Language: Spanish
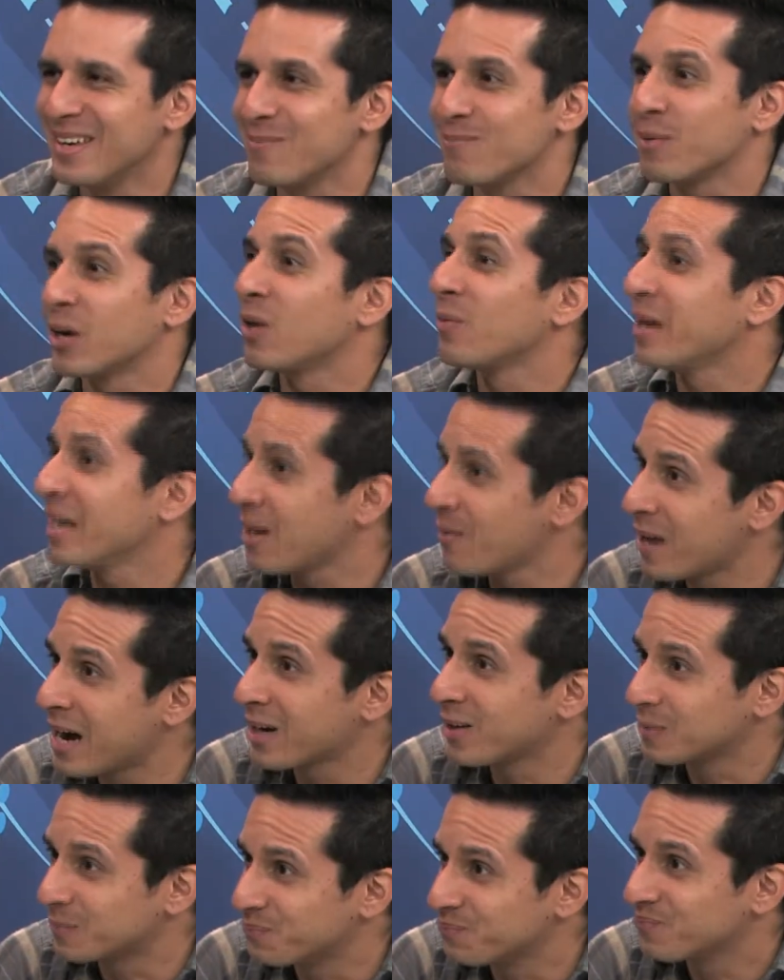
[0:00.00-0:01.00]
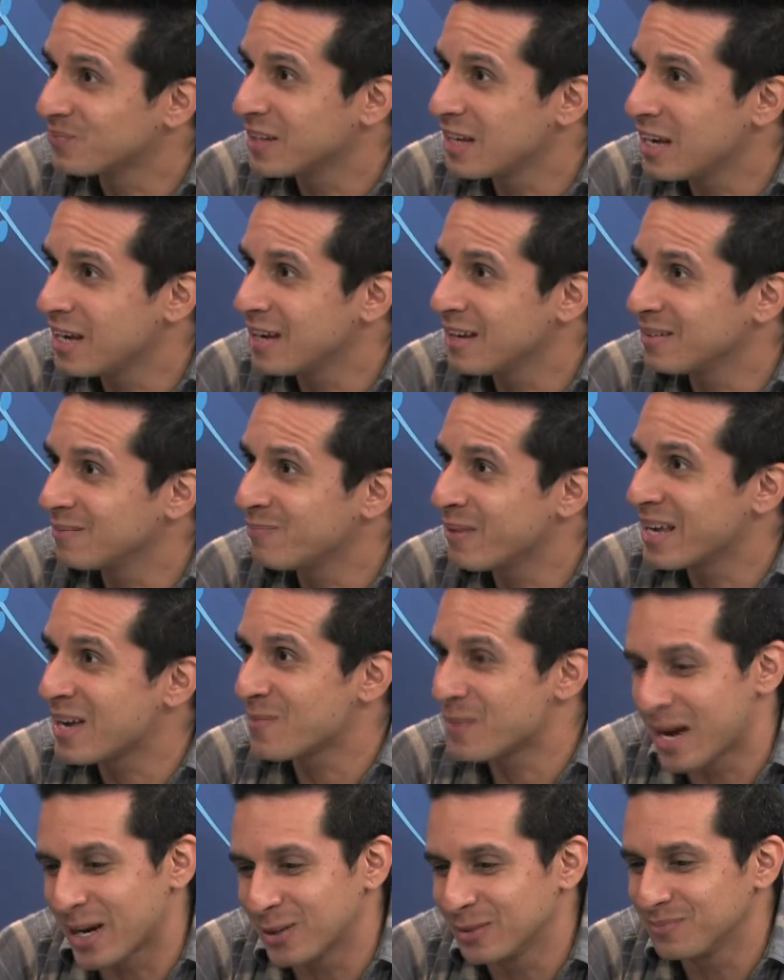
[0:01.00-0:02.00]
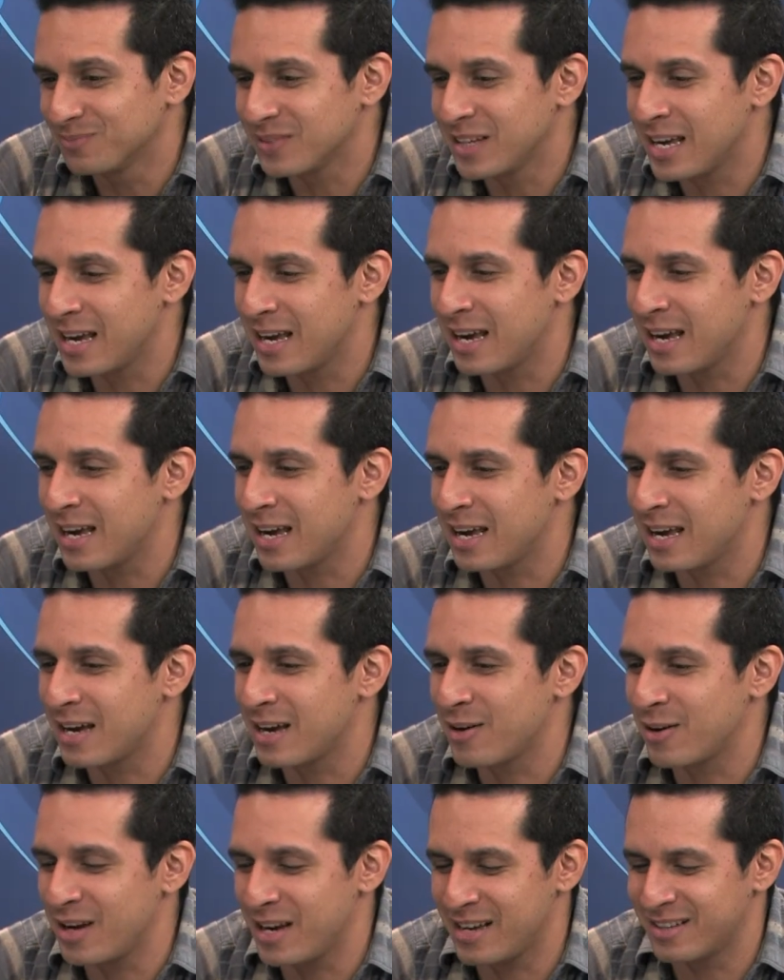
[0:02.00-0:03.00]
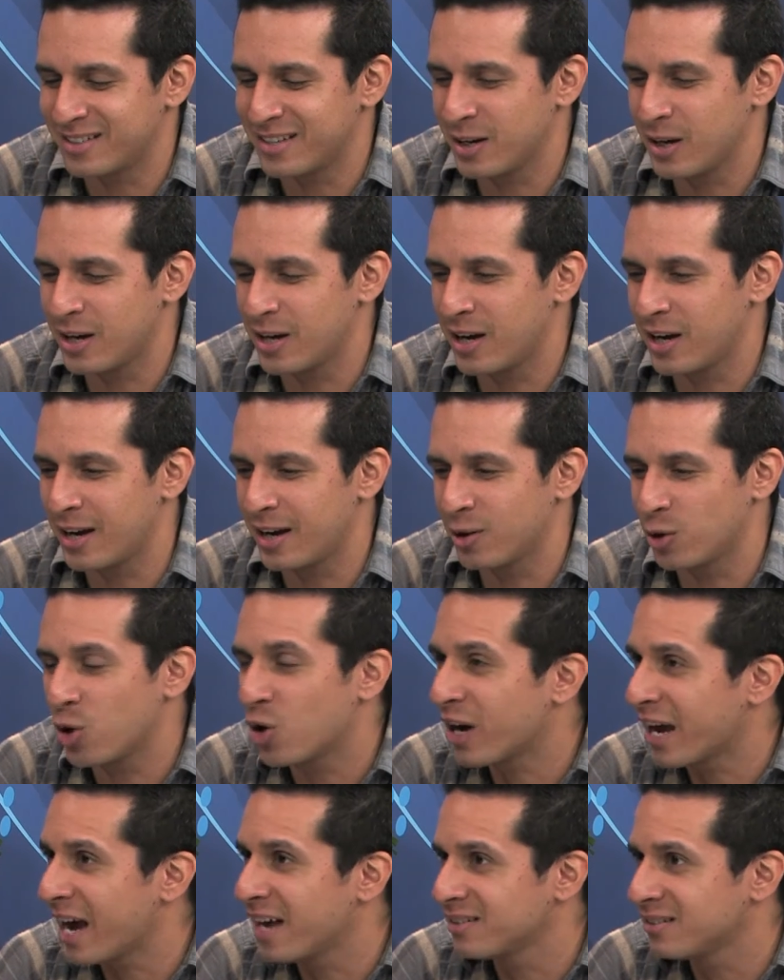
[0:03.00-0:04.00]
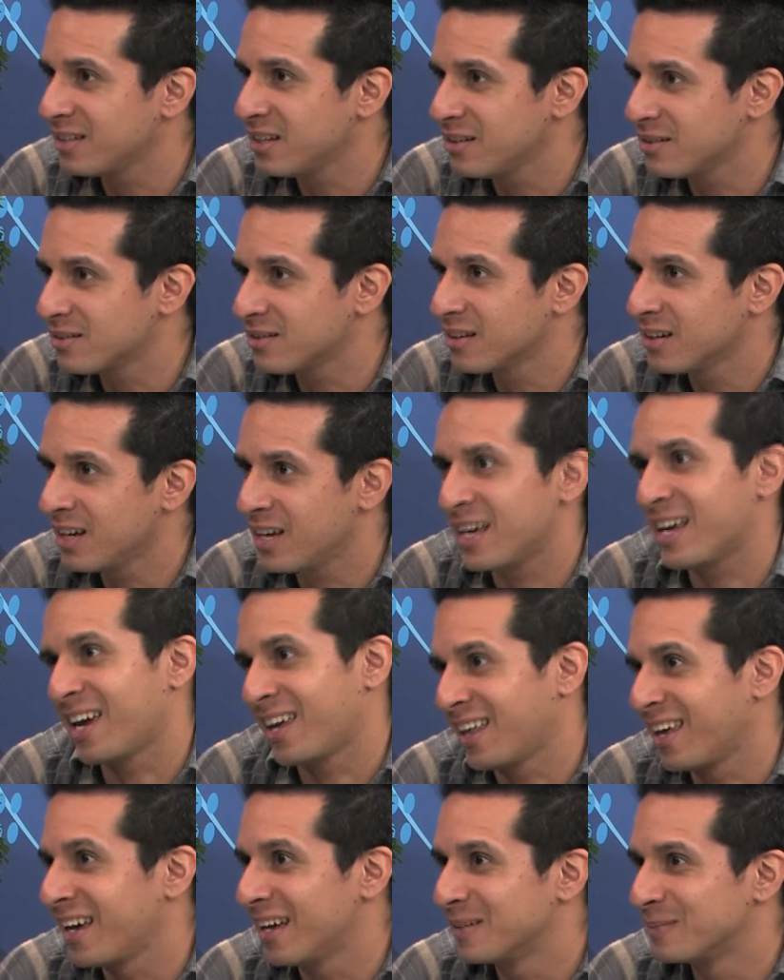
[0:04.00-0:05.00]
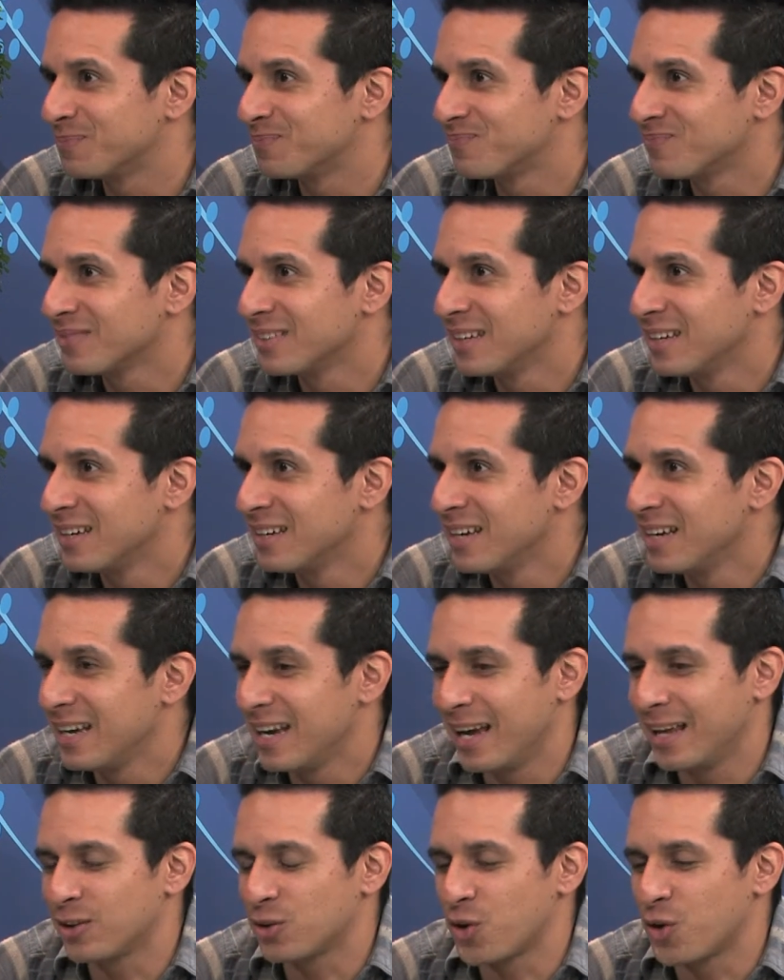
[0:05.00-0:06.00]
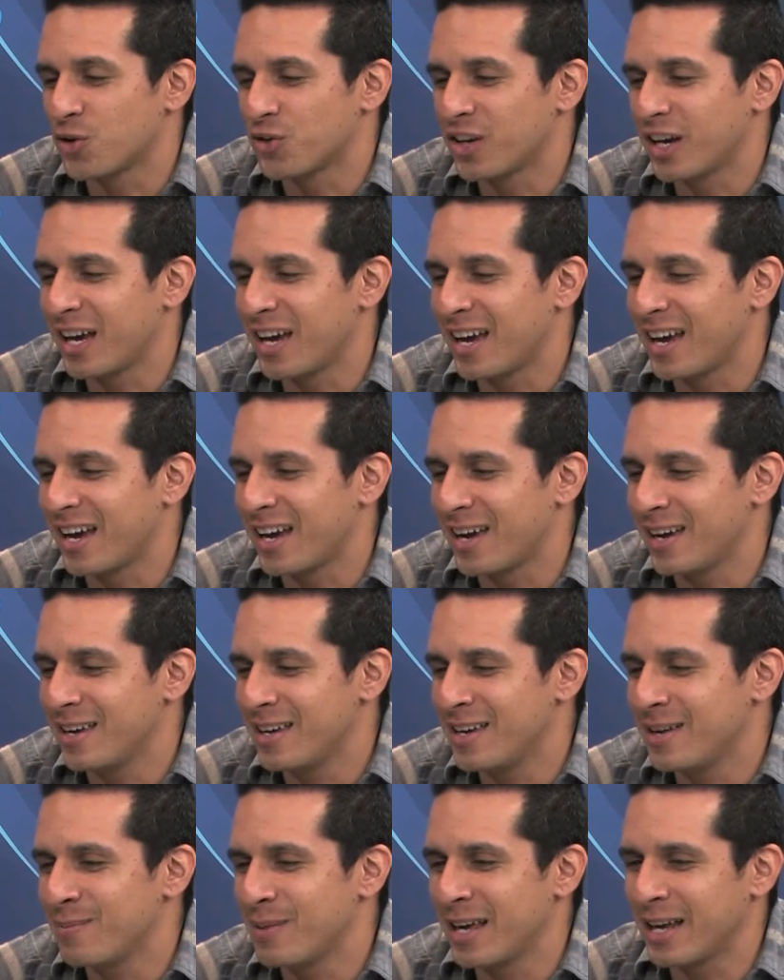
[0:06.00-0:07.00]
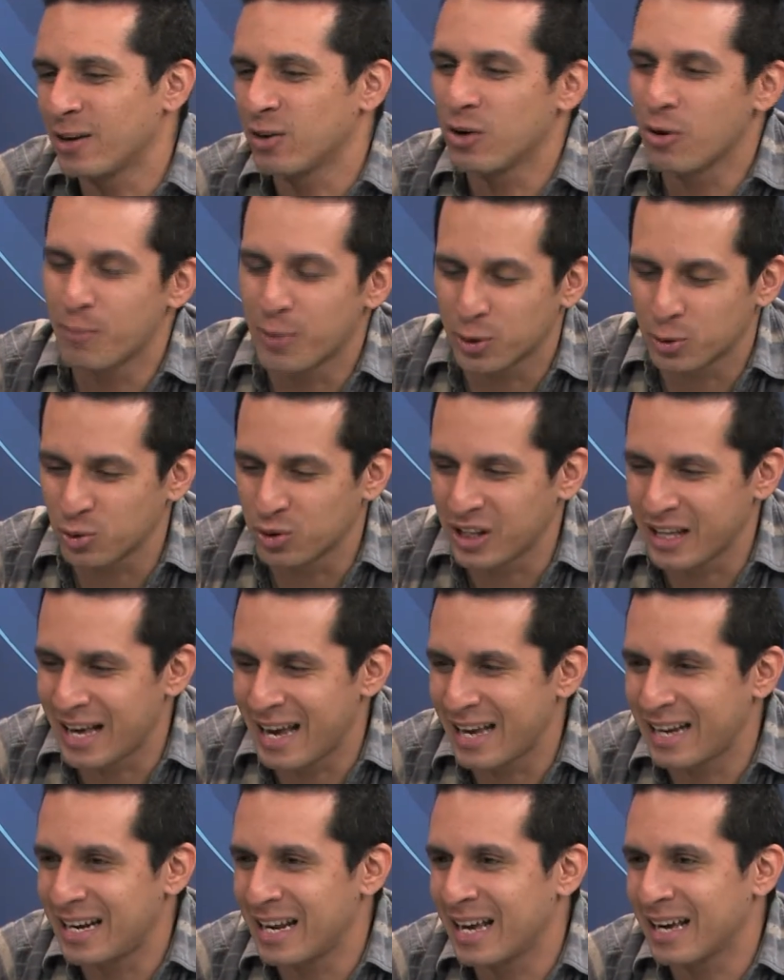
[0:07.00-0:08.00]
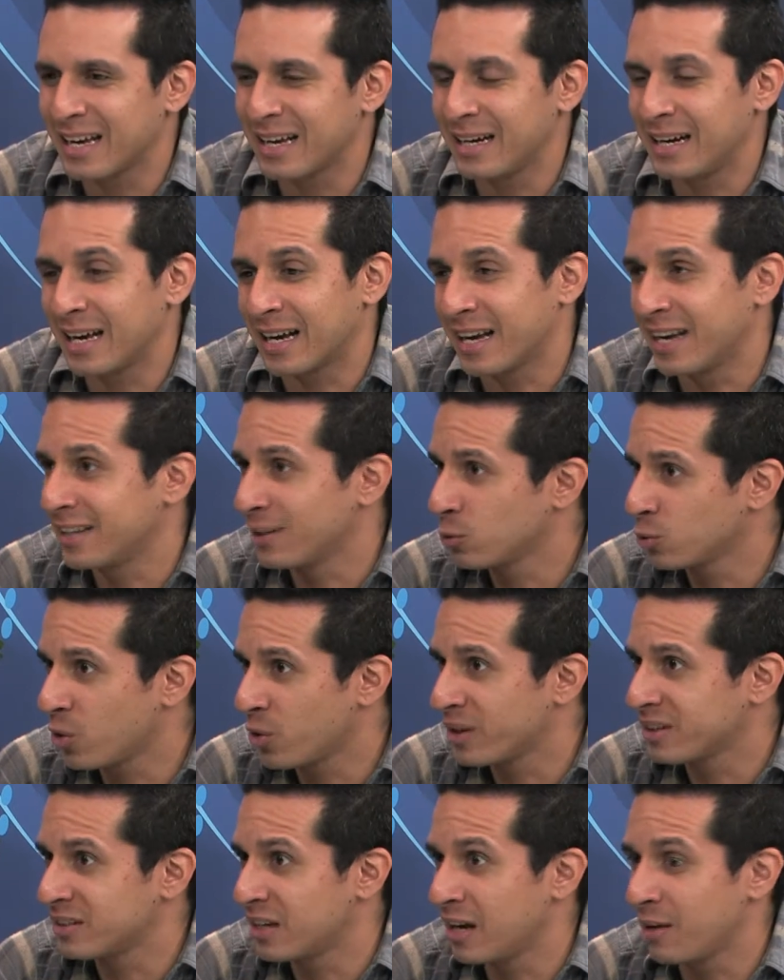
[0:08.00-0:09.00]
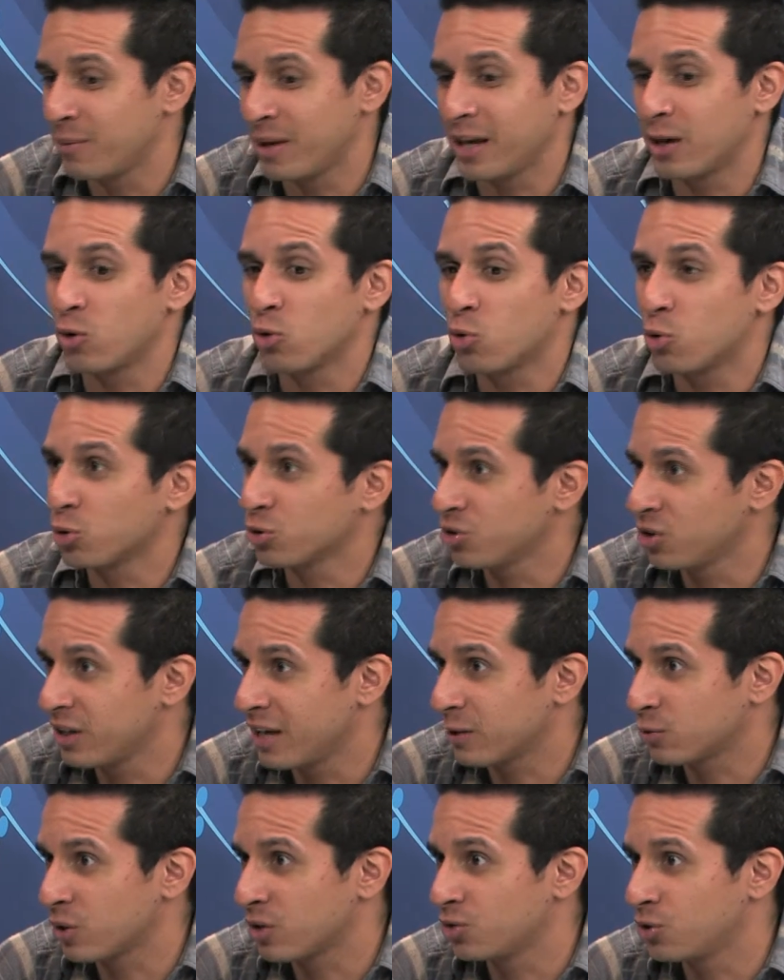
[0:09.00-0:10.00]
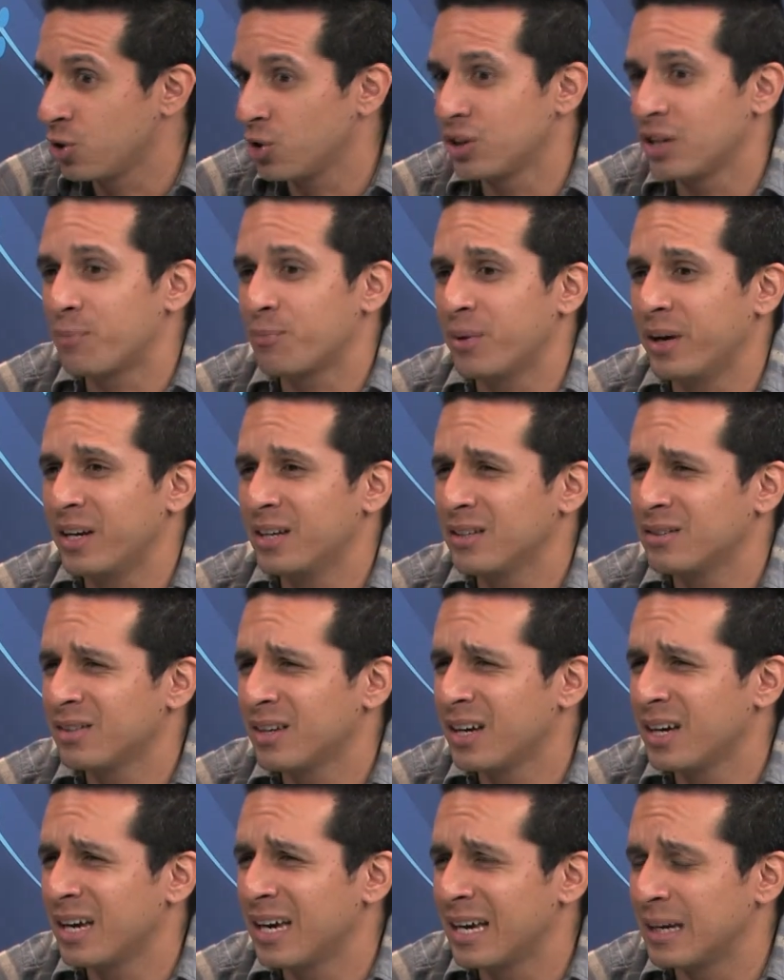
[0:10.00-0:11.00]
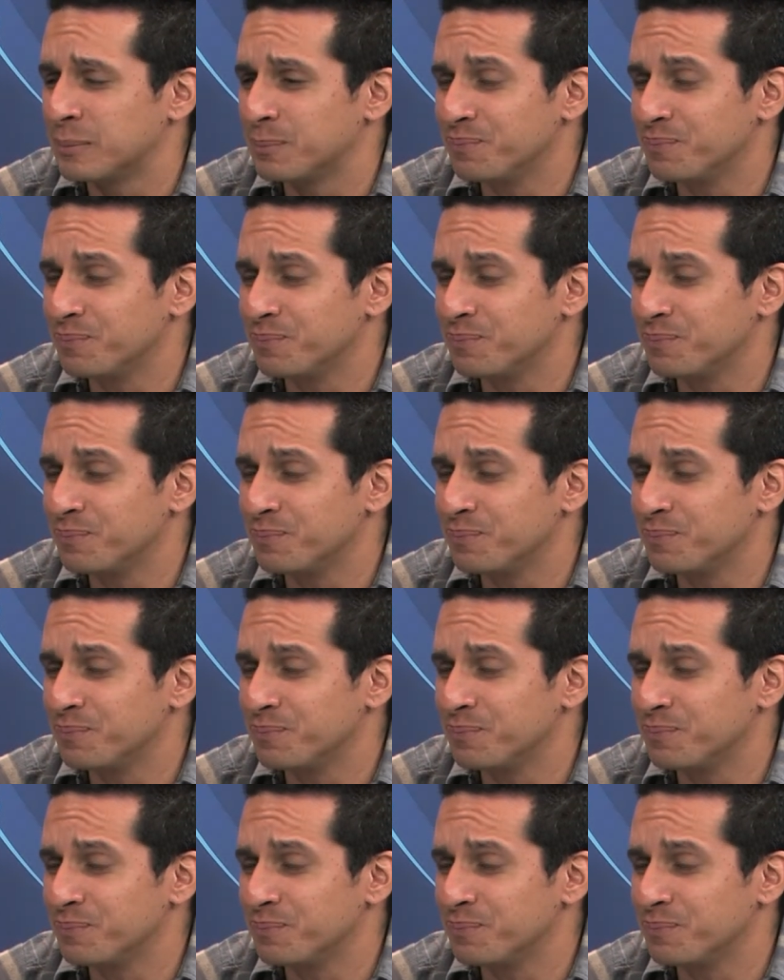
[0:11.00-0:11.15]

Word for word: Pero me llamaron. me llamaron. Me llamaron y hice dos castings y quedé. Entonces, y me dieron oportunidad en la, en la cadena 1BC, me dieron cursos de actuación, después hice